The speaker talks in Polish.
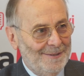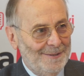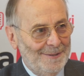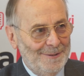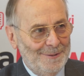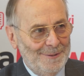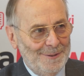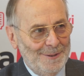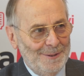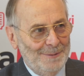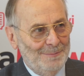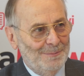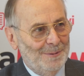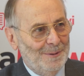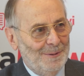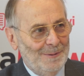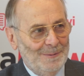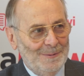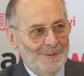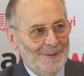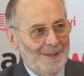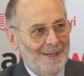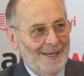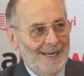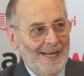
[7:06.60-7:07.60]

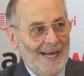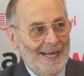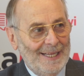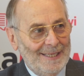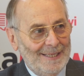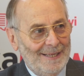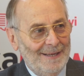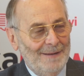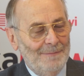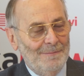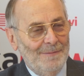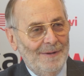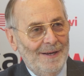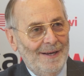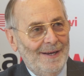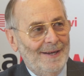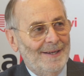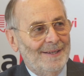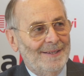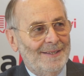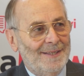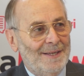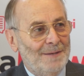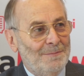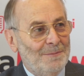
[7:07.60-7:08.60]
zimą, latem,
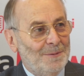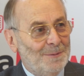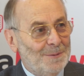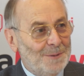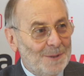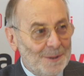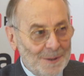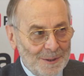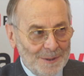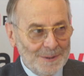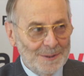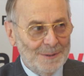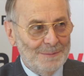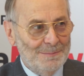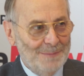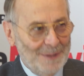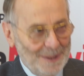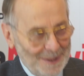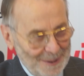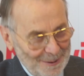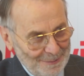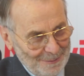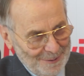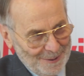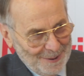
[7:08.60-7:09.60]
tam ludzie chodzą
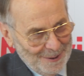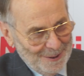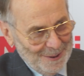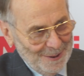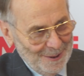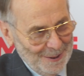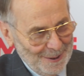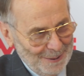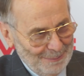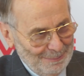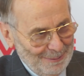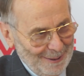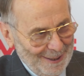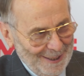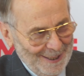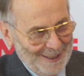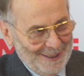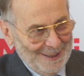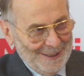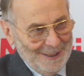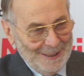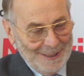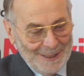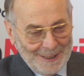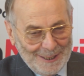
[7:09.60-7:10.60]
bardzo wcześnie
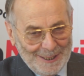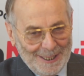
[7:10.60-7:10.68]
spać.